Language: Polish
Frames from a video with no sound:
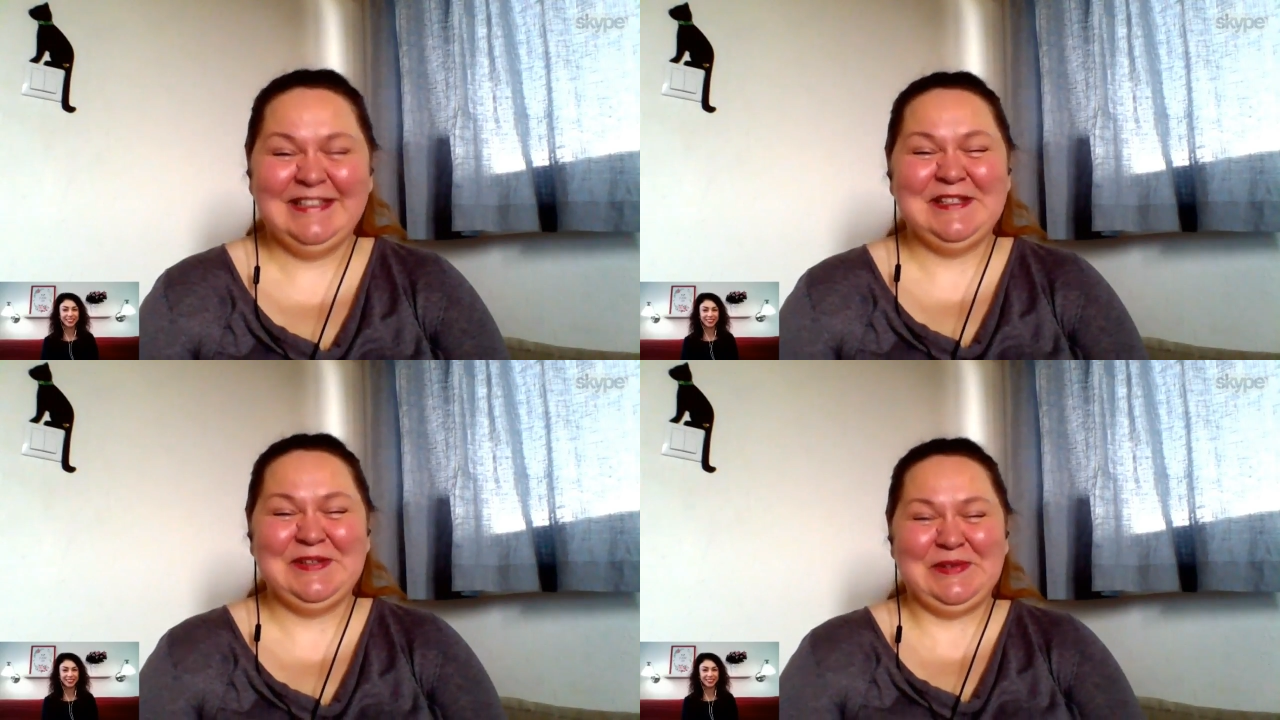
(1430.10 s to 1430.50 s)

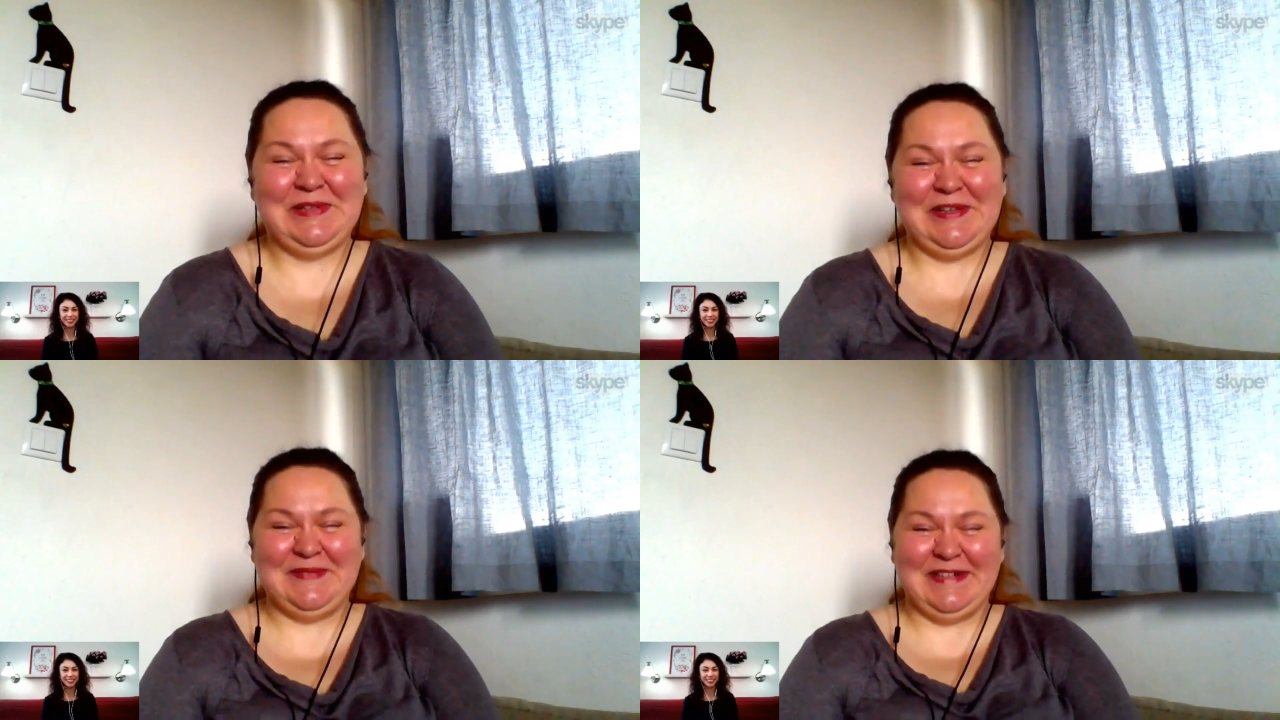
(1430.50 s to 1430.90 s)

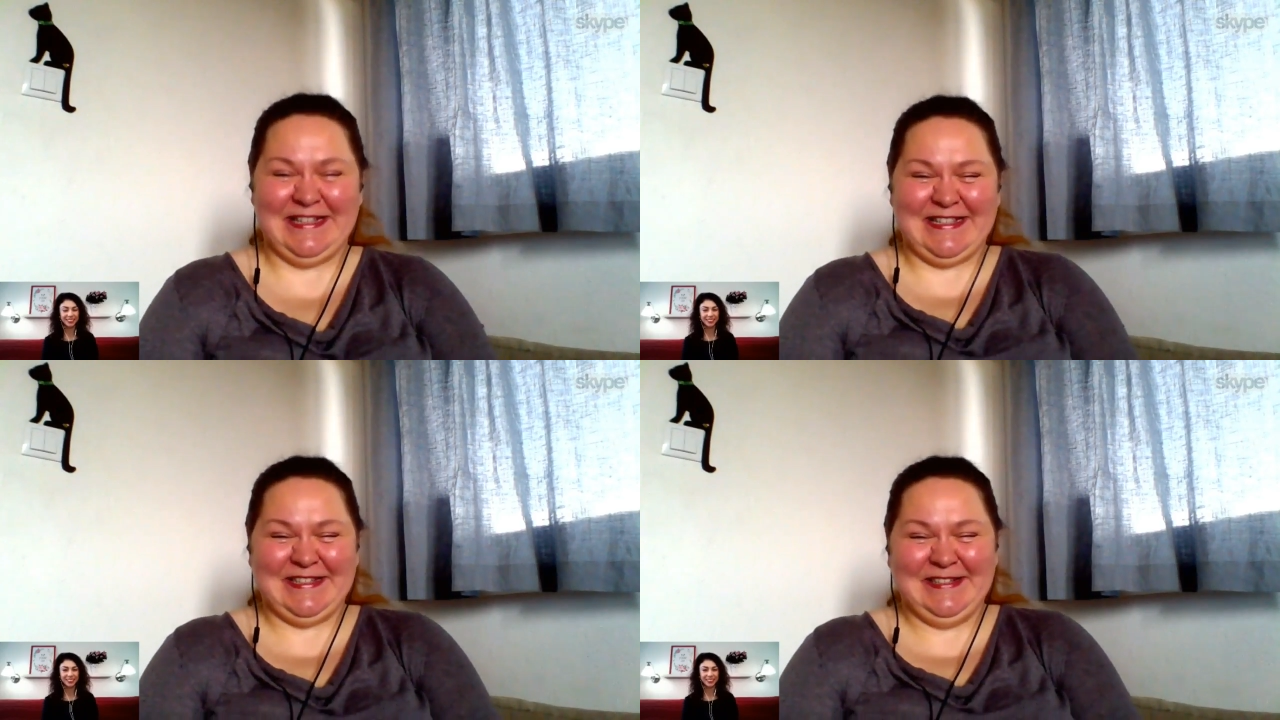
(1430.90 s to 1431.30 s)
Dziękuję
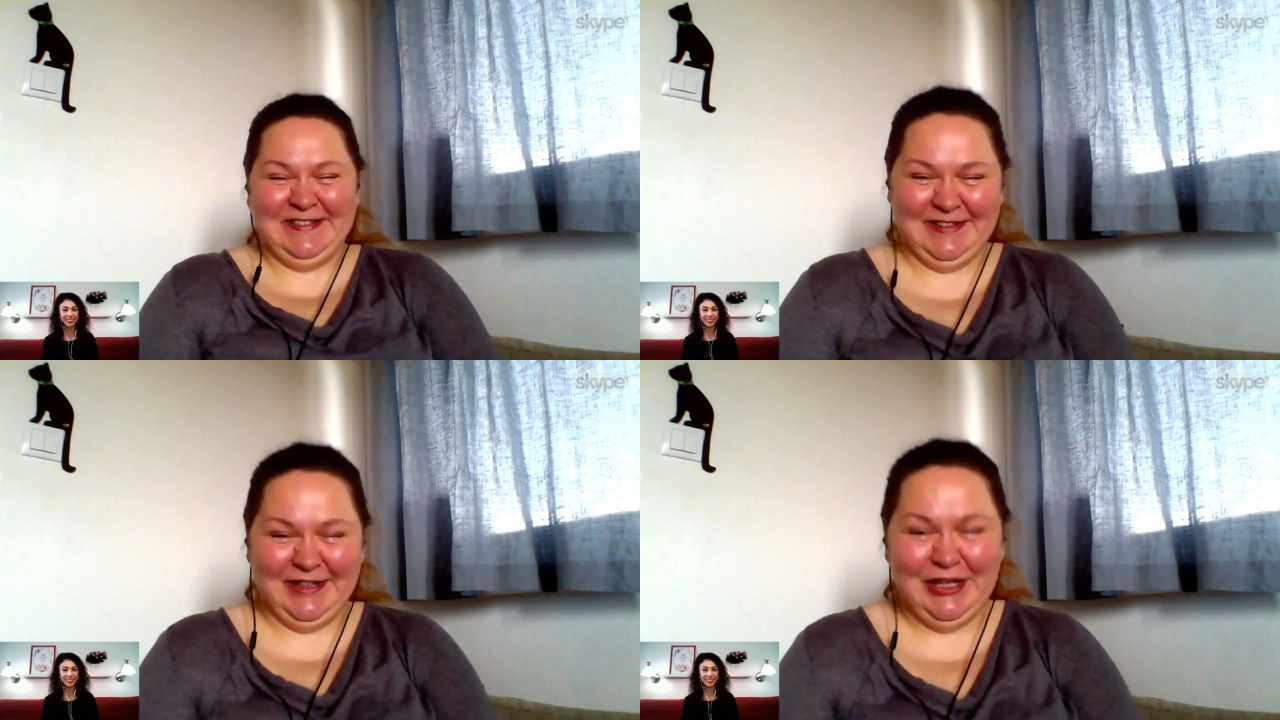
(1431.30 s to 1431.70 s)
bardzo.
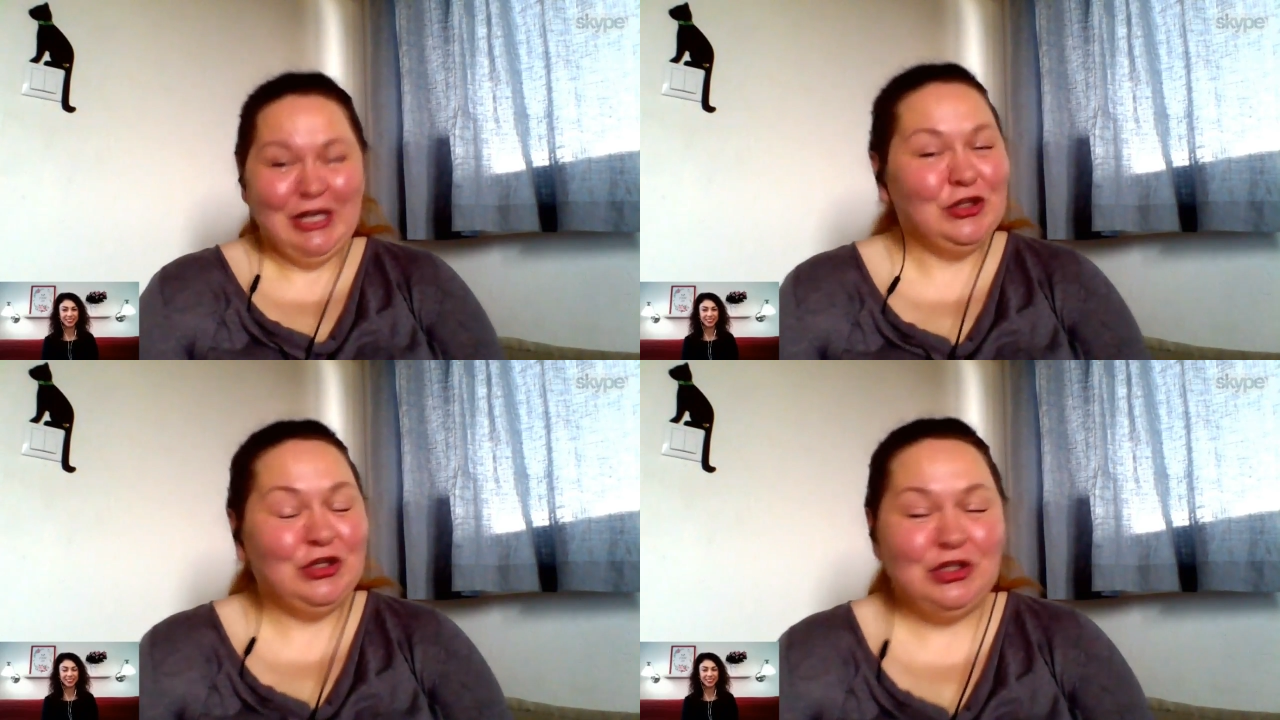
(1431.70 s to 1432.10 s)

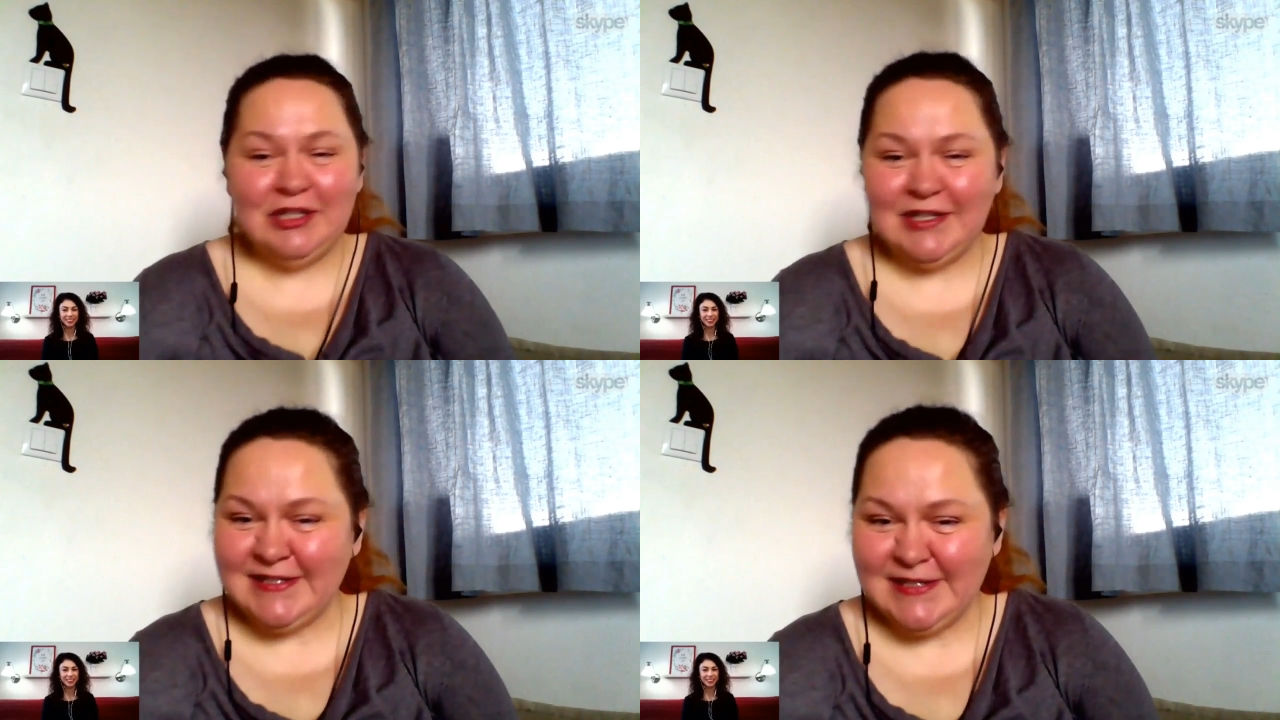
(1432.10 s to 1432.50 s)
No i
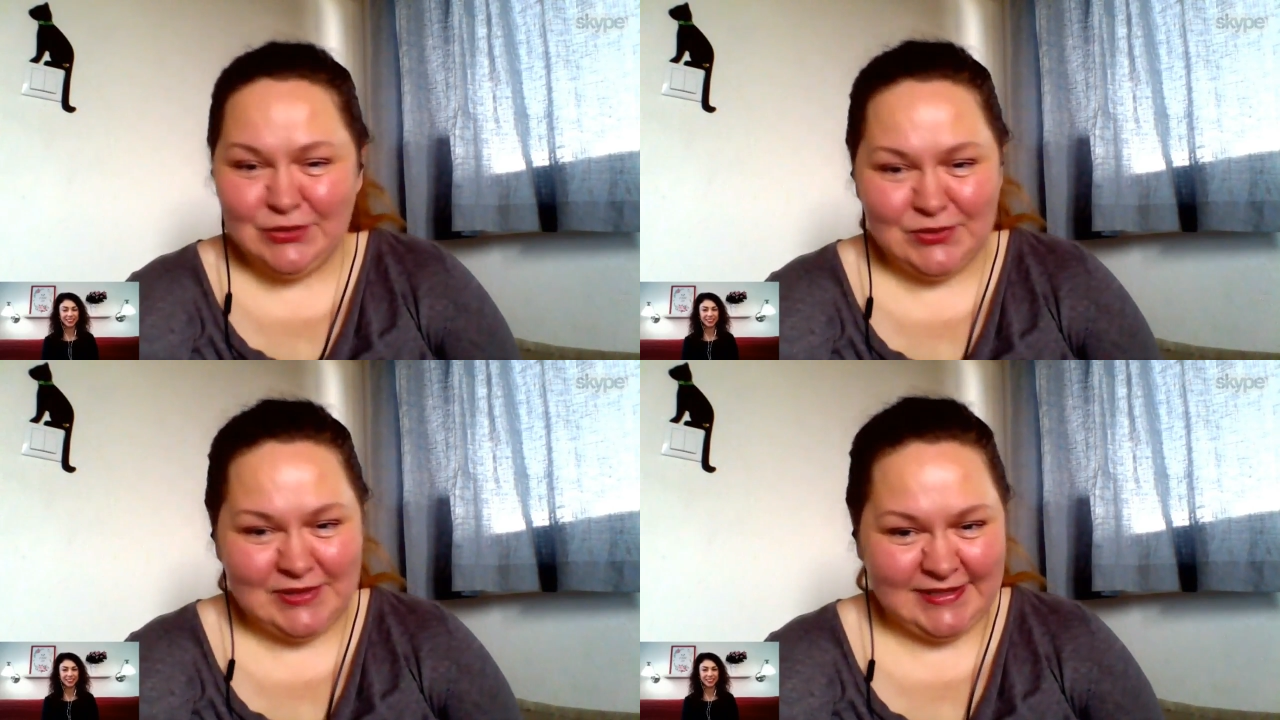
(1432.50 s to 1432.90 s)
nie
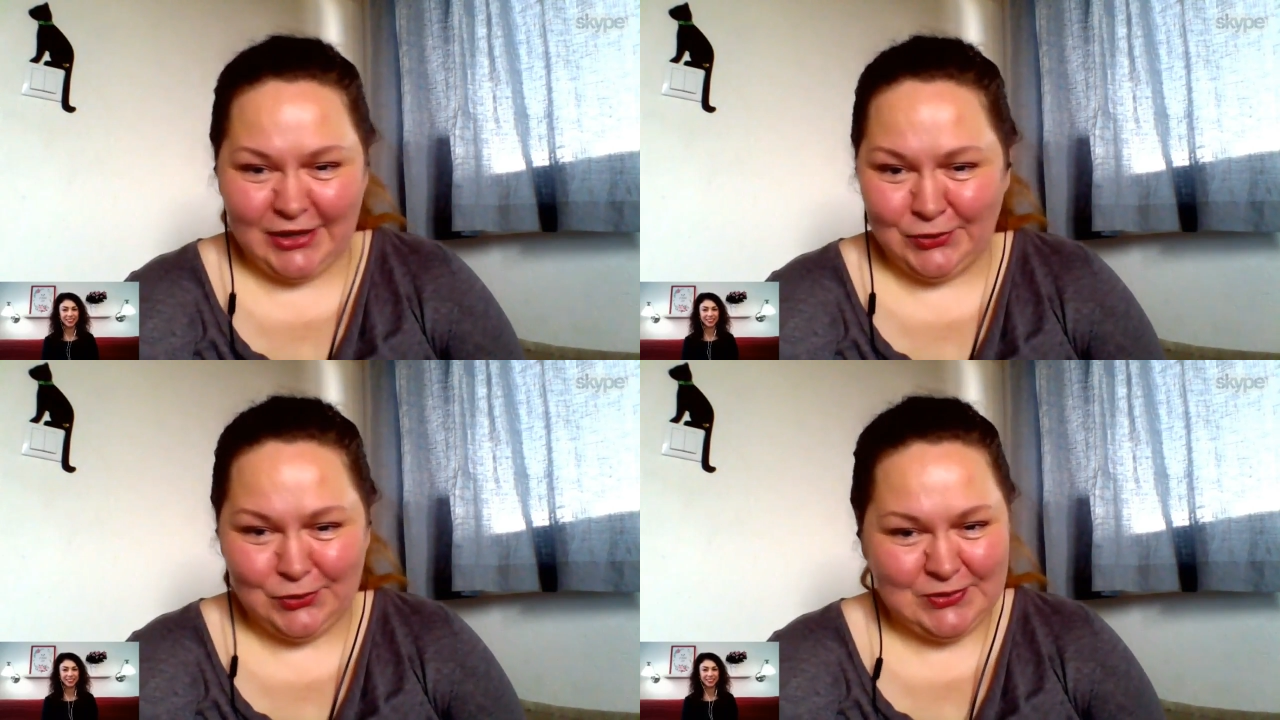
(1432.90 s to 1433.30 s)
rezygnuj z
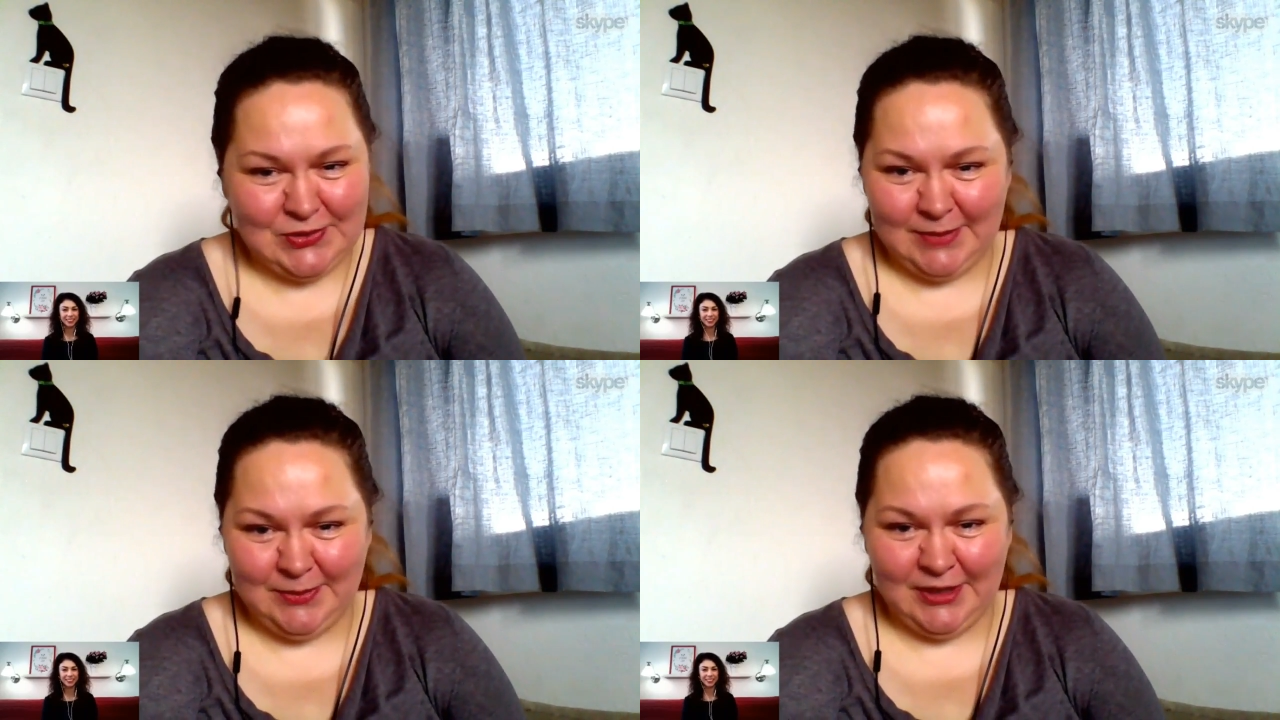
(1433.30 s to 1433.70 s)
tego
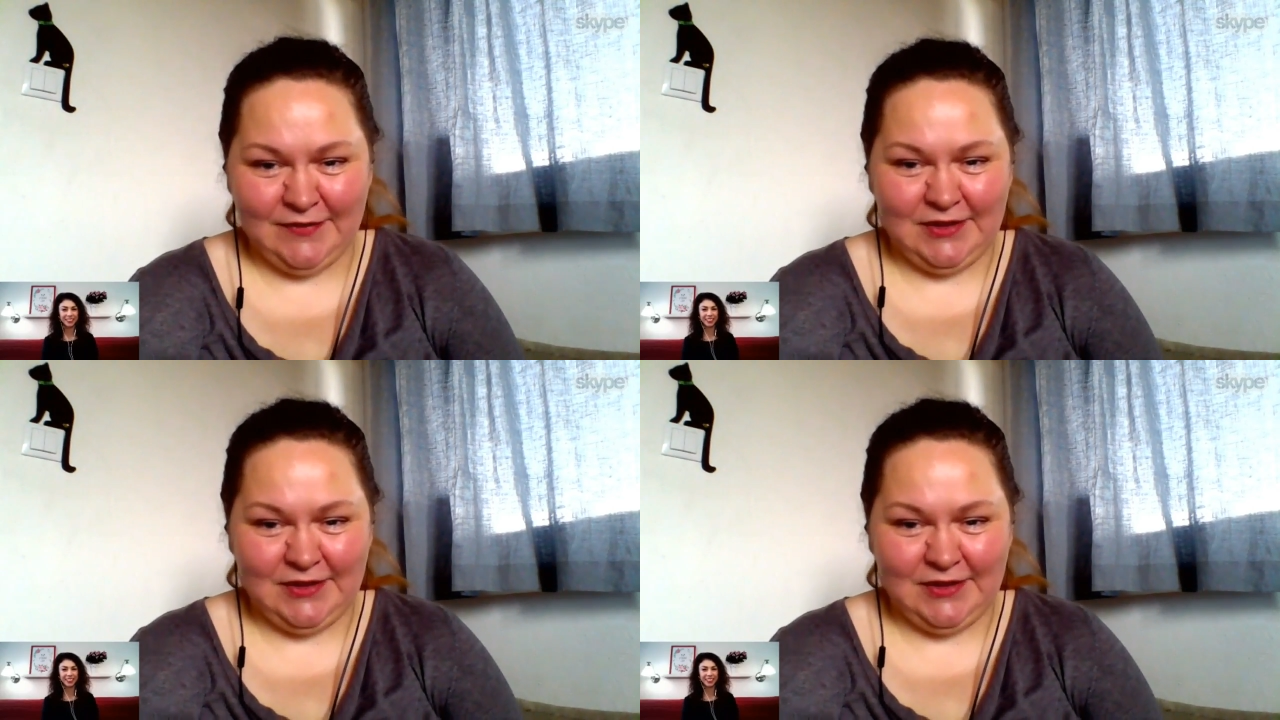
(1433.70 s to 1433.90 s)
kursu, naprawdę.